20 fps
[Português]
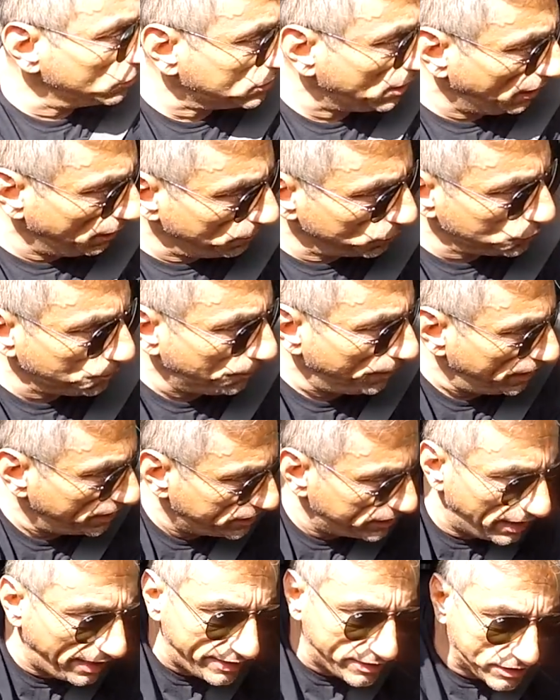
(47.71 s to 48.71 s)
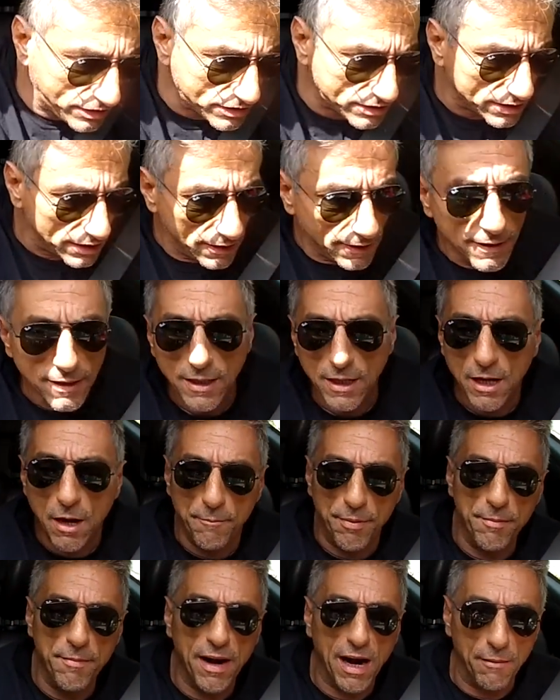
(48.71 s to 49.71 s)
Estaremos presentes.
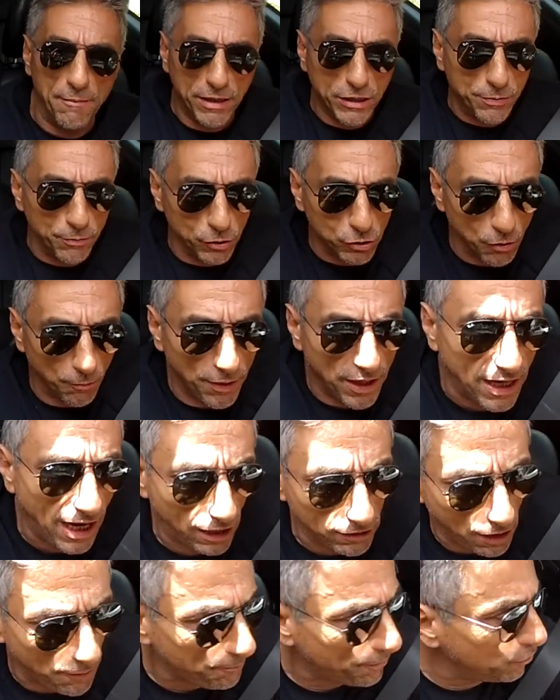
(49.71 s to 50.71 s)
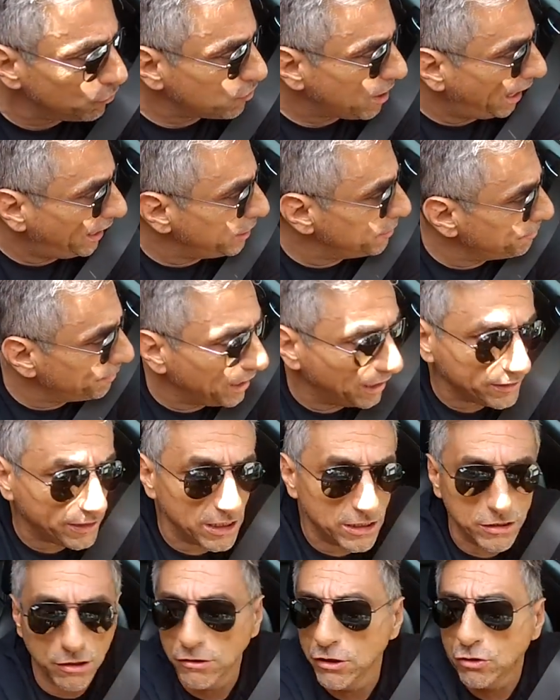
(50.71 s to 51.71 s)
Primeiramente, muito obrigado aí pelo carinho, pela
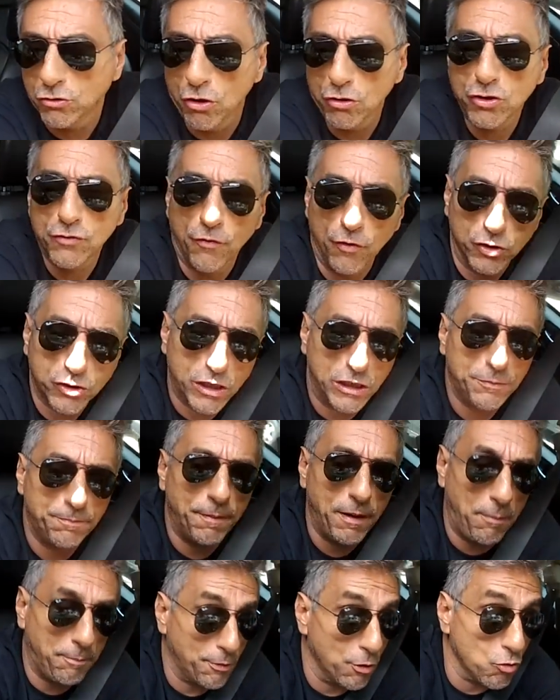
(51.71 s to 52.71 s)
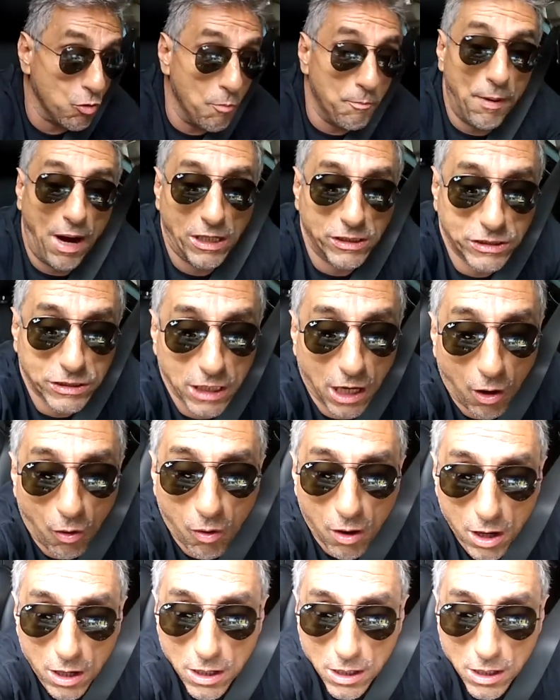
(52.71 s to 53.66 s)
atenção de todos vocês, pela preocupação.